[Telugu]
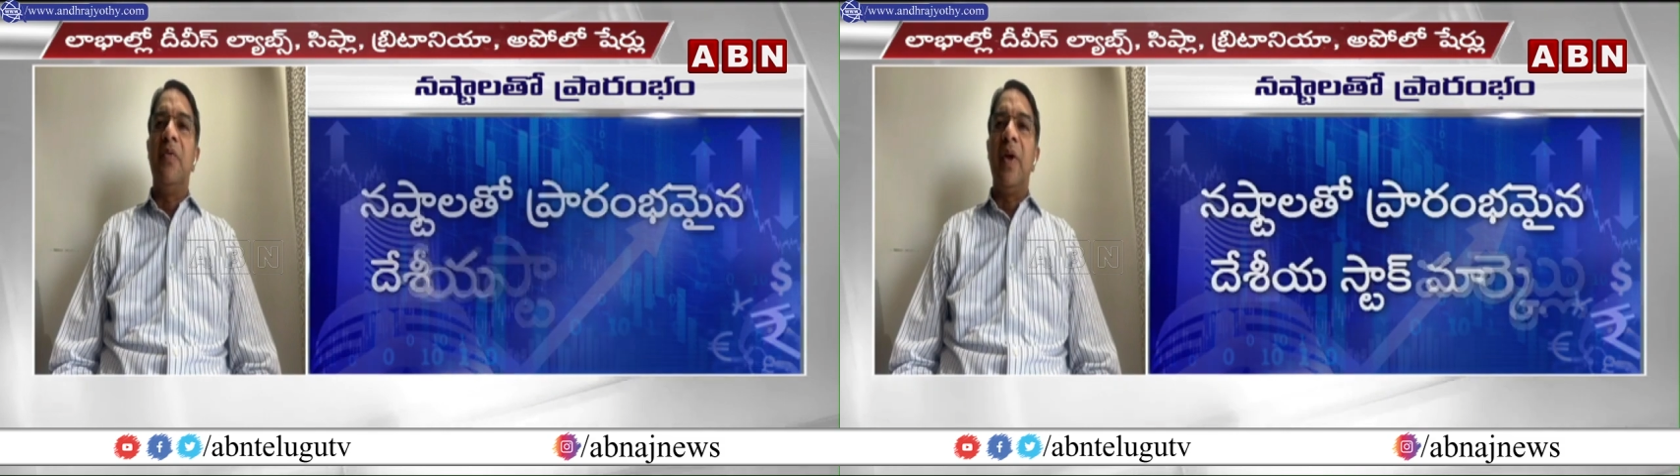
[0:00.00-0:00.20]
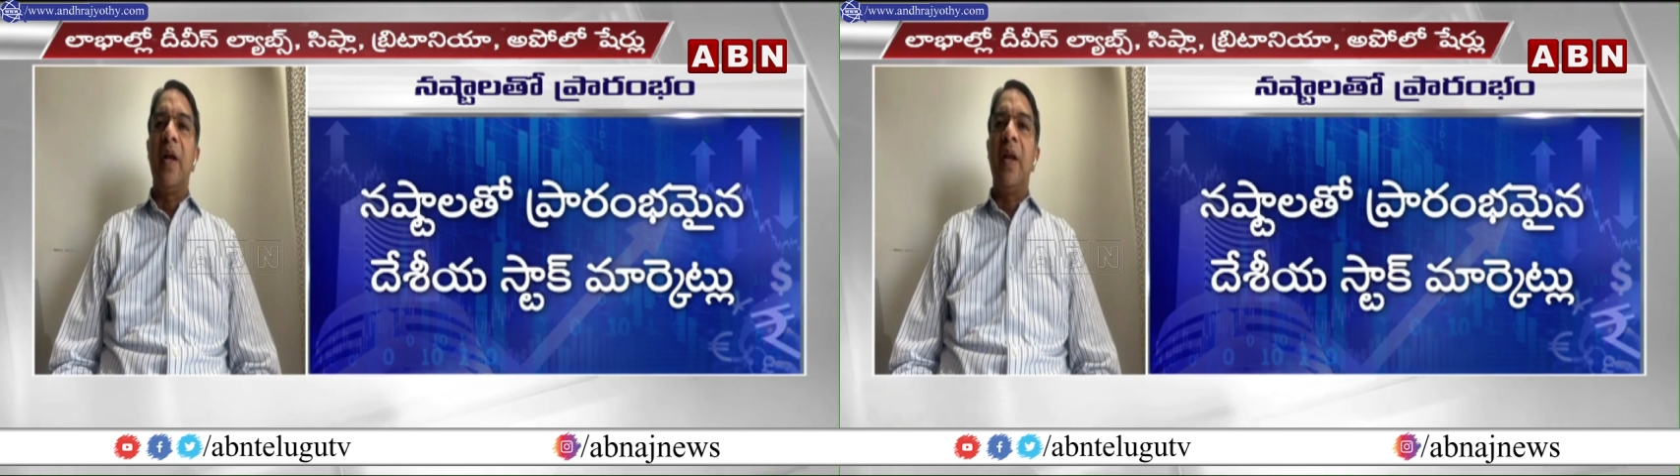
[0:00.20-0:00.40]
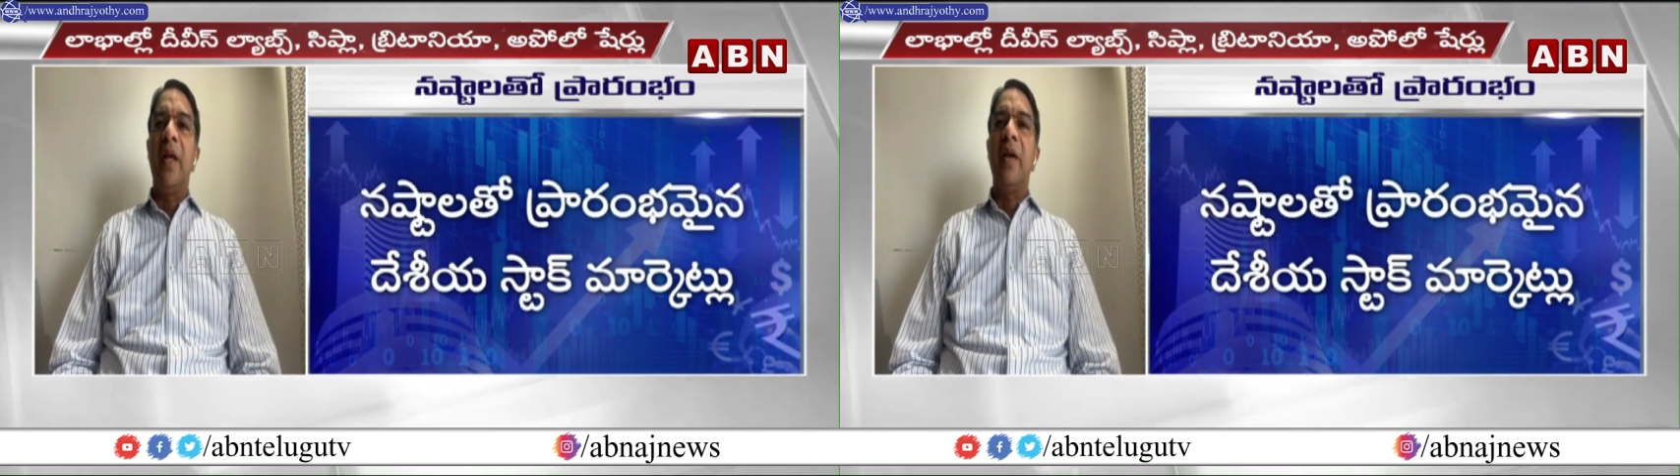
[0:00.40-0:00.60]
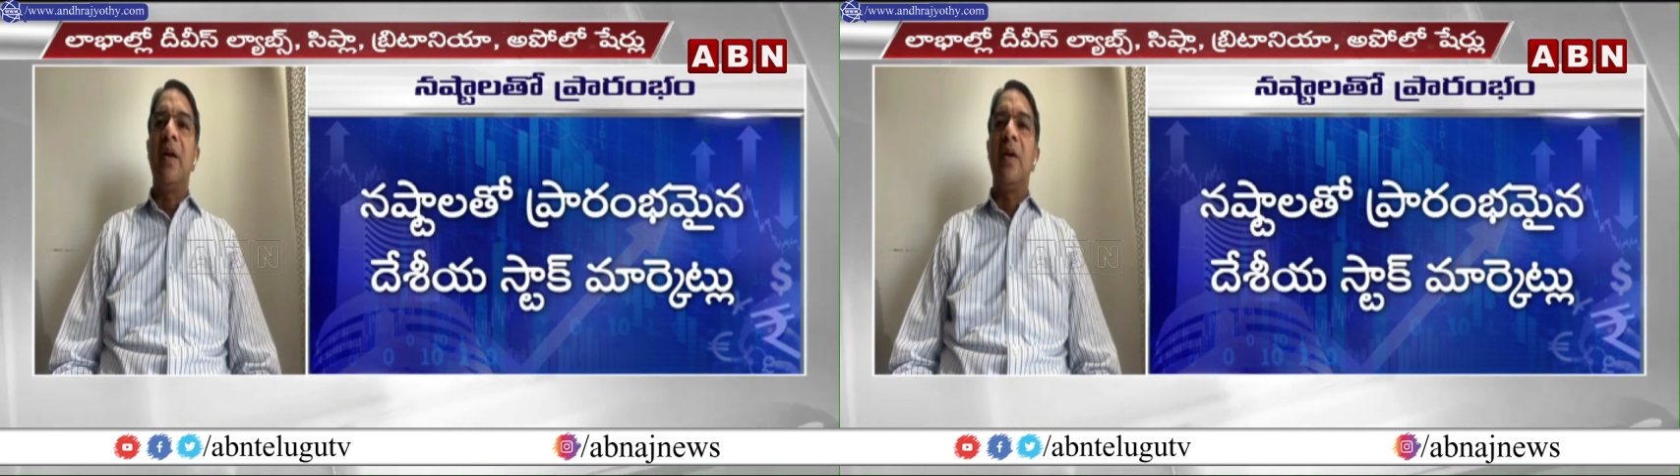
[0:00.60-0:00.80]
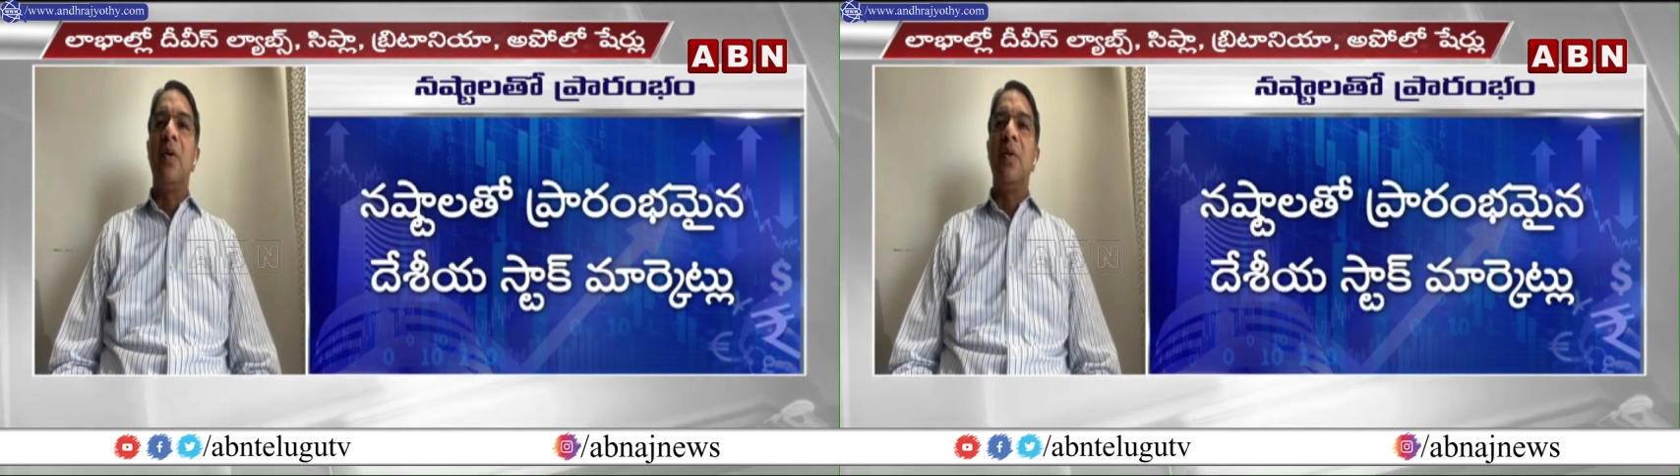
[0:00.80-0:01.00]
వీక్లీ
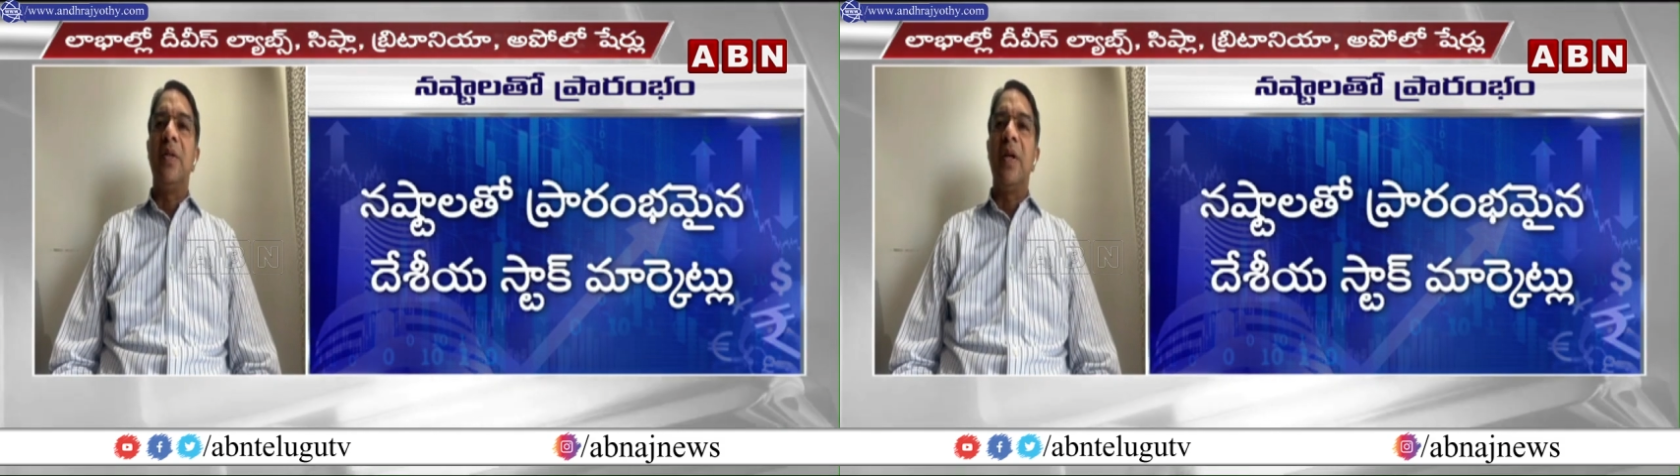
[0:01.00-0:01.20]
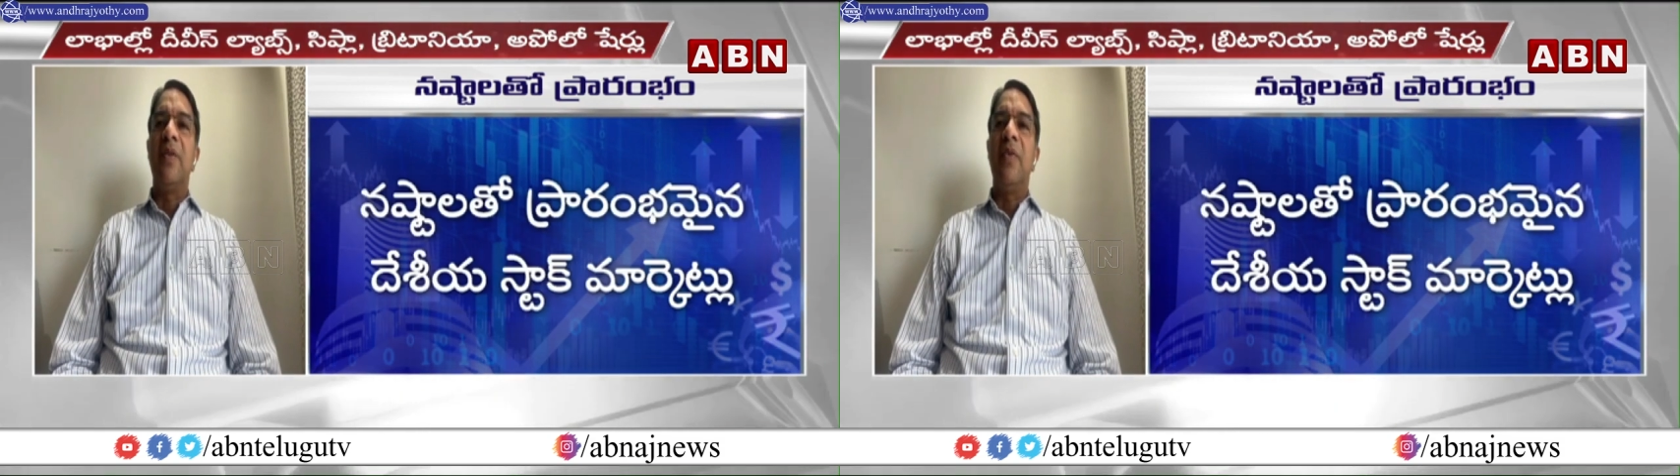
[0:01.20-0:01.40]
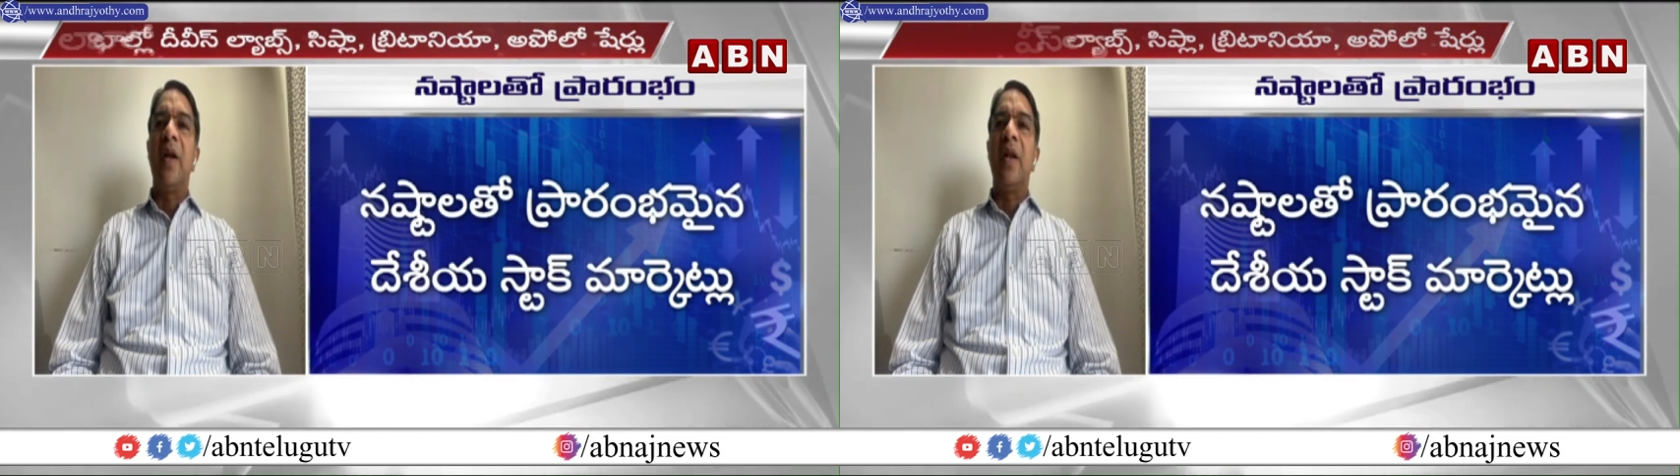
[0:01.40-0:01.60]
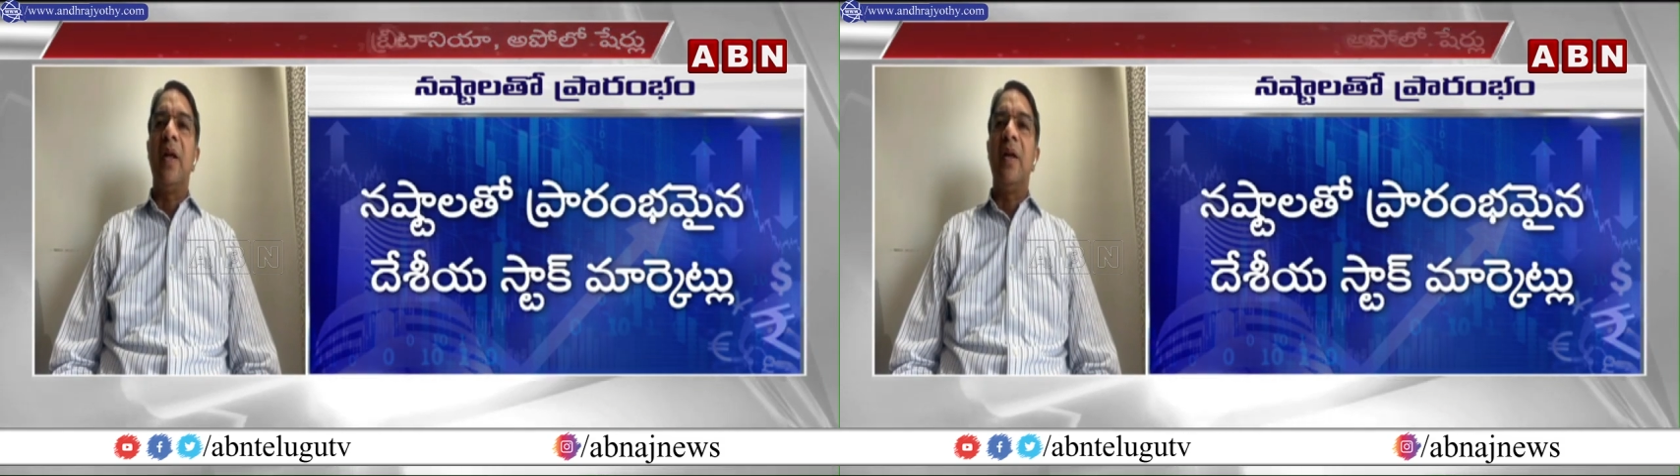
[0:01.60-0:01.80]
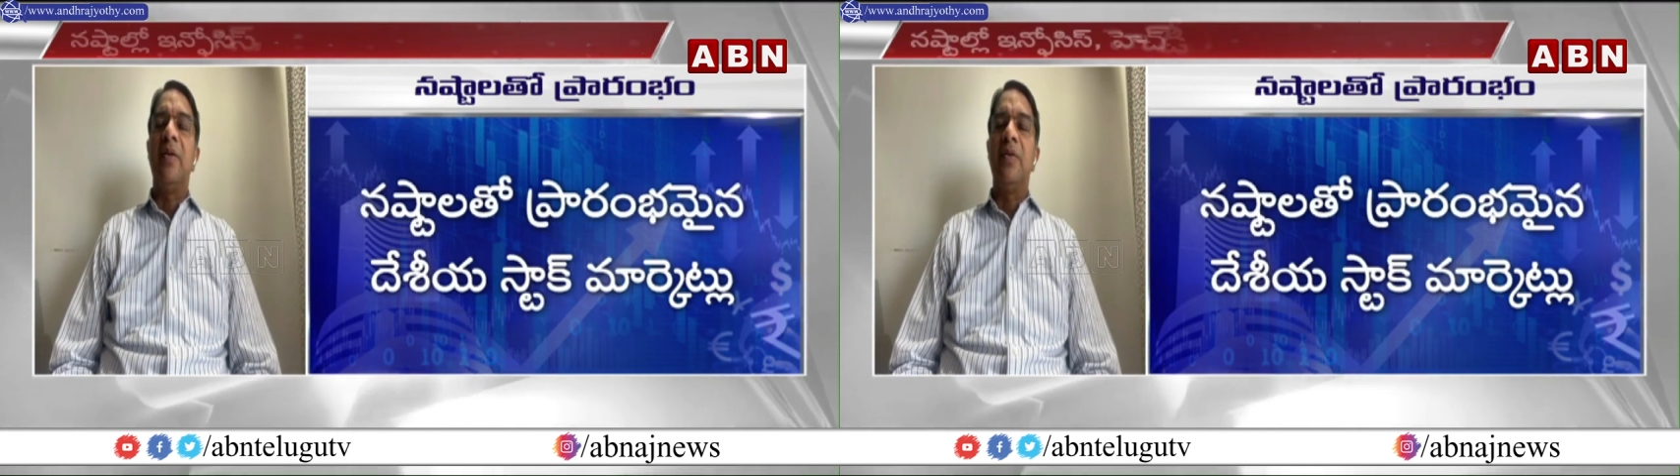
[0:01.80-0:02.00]
క్లోజింగ్ వీక్లీ
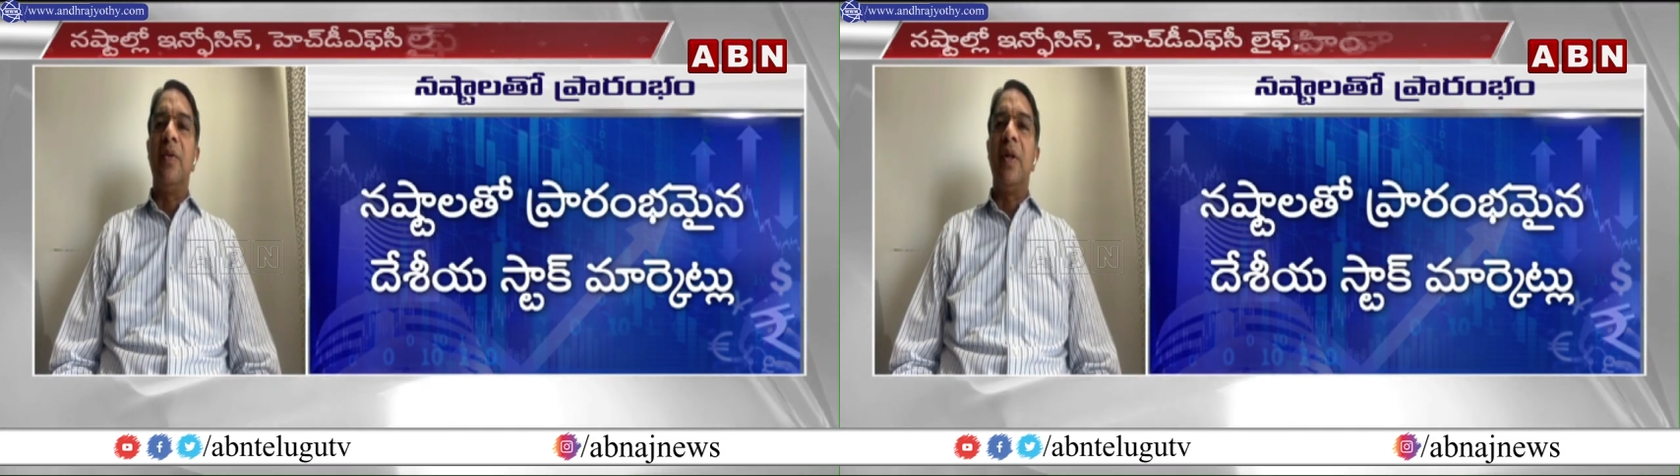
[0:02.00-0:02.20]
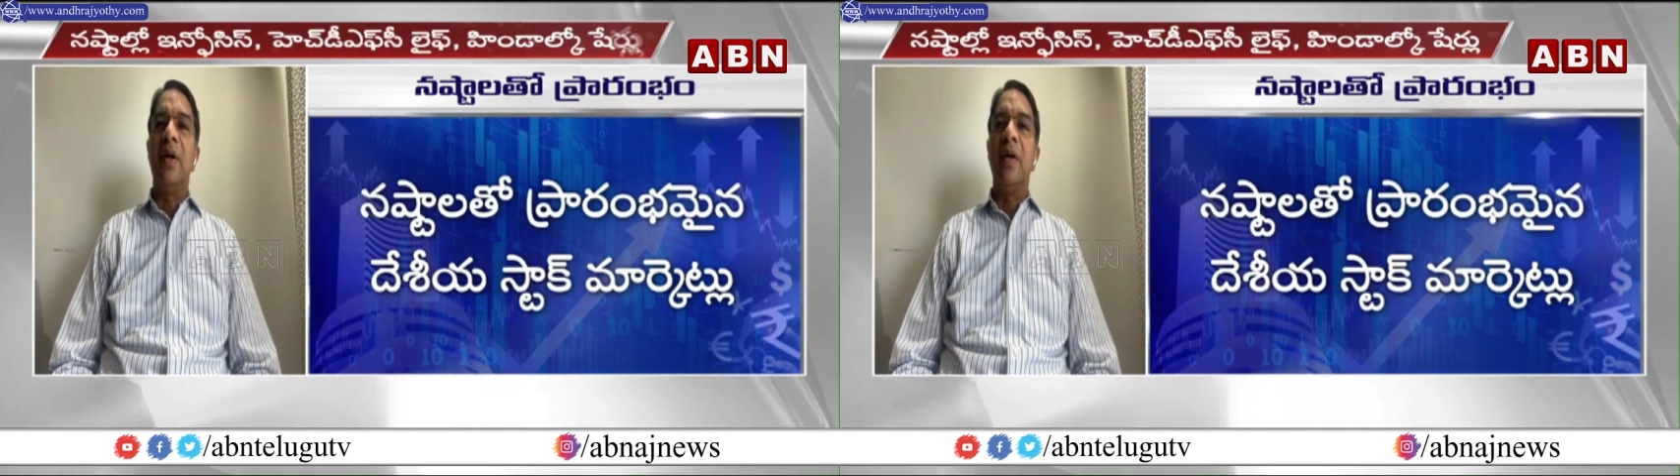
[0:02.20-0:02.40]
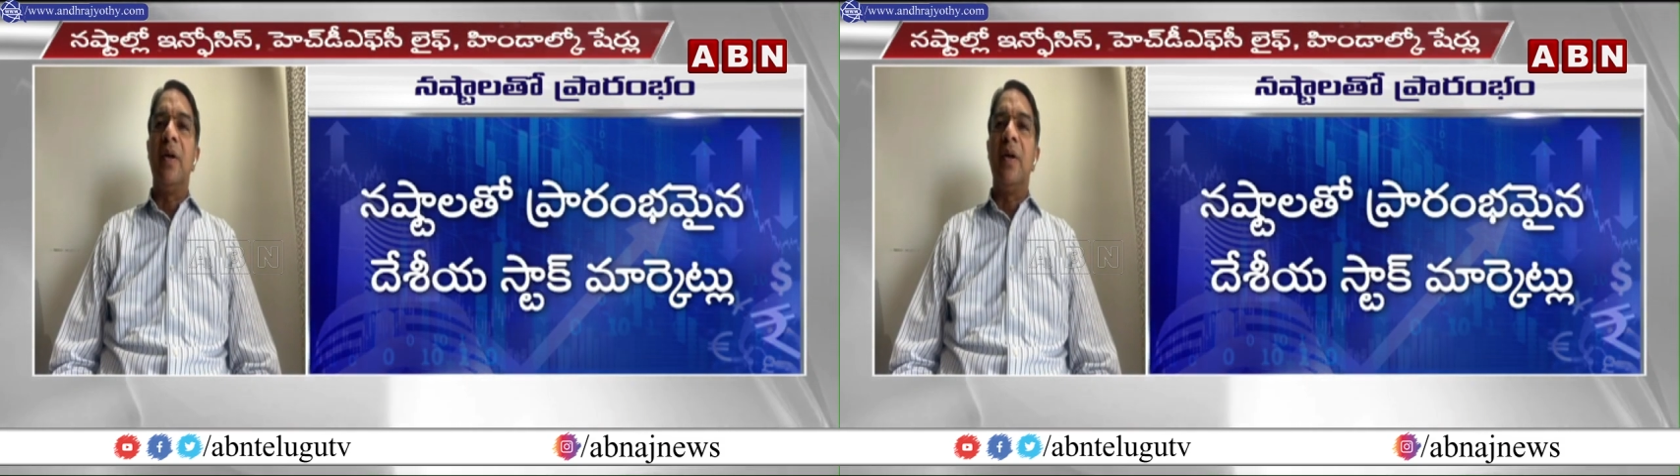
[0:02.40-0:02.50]
ఉంది